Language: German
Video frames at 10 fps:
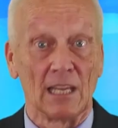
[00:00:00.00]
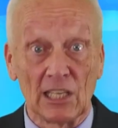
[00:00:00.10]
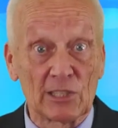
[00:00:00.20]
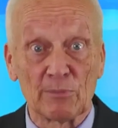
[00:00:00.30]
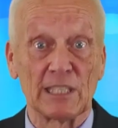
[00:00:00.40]

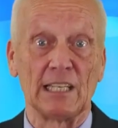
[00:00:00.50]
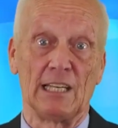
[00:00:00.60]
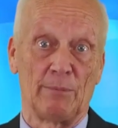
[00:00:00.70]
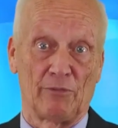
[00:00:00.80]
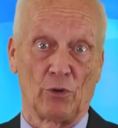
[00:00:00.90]
In diesem Sinne,
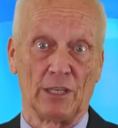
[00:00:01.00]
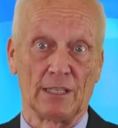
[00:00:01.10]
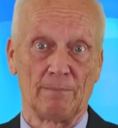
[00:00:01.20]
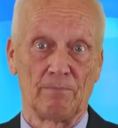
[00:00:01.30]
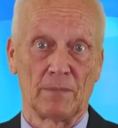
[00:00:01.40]
liebe
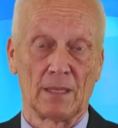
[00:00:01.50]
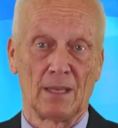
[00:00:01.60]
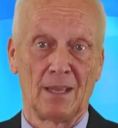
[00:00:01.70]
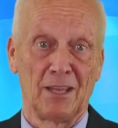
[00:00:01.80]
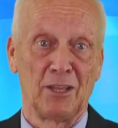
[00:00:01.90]
Freunde,
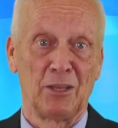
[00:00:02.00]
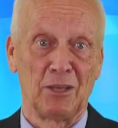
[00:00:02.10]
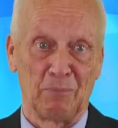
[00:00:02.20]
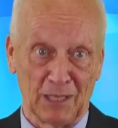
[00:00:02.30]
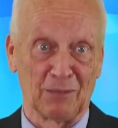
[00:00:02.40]

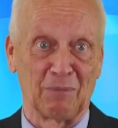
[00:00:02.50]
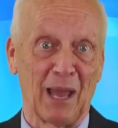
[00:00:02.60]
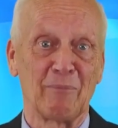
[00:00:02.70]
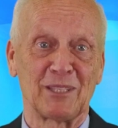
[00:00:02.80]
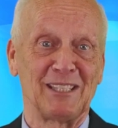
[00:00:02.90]
bitte
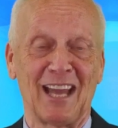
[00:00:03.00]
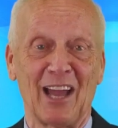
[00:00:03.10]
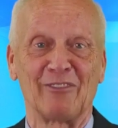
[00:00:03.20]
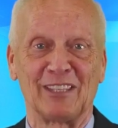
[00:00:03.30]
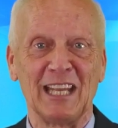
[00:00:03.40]
bleiben Sie
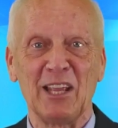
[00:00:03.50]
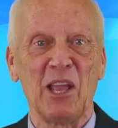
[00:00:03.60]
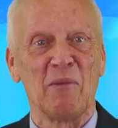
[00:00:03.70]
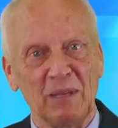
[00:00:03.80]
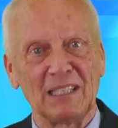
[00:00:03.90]
der AfD,
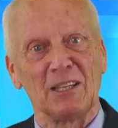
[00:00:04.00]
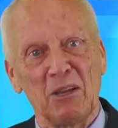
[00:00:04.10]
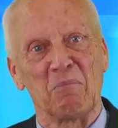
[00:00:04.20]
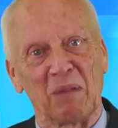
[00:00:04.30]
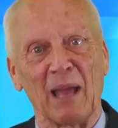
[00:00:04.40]

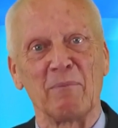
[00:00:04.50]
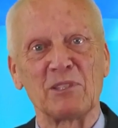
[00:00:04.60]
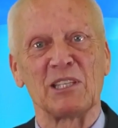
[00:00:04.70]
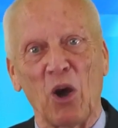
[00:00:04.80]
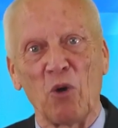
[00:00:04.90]
bitte bleiben
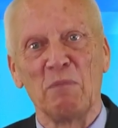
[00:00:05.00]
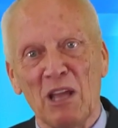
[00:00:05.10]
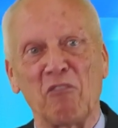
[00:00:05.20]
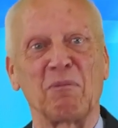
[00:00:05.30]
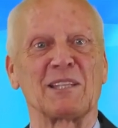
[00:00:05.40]
Sie auch
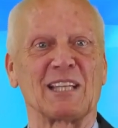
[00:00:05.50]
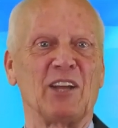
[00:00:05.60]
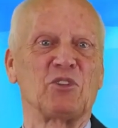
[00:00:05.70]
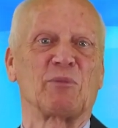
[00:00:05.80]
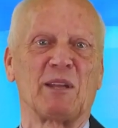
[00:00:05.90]
mir auf Platz
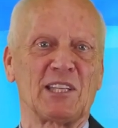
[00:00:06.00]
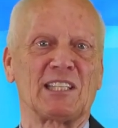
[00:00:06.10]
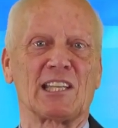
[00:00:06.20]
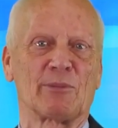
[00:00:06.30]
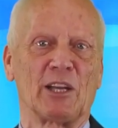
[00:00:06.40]

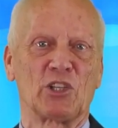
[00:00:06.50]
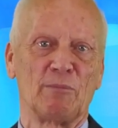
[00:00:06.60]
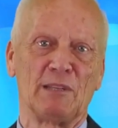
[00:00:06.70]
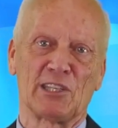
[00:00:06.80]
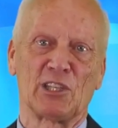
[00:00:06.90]
21 der
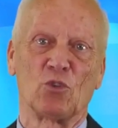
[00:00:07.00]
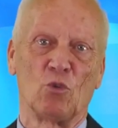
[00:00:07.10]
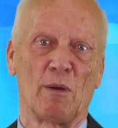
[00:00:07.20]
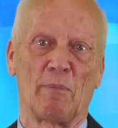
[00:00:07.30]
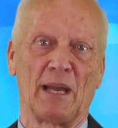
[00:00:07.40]
Zweitstimmliste in
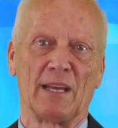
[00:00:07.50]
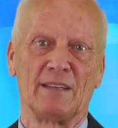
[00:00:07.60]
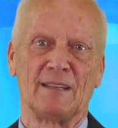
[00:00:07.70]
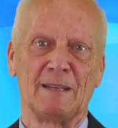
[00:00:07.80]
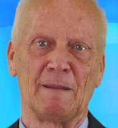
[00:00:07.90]

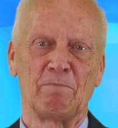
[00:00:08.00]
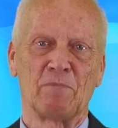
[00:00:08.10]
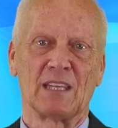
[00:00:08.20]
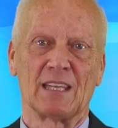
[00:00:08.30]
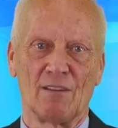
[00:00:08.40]
Oberbayern
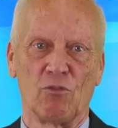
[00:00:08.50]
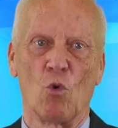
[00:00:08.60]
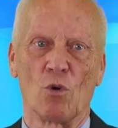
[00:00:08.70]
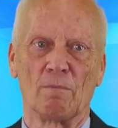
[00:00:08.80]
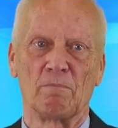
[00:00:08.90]

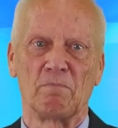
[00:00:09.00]
gewogen.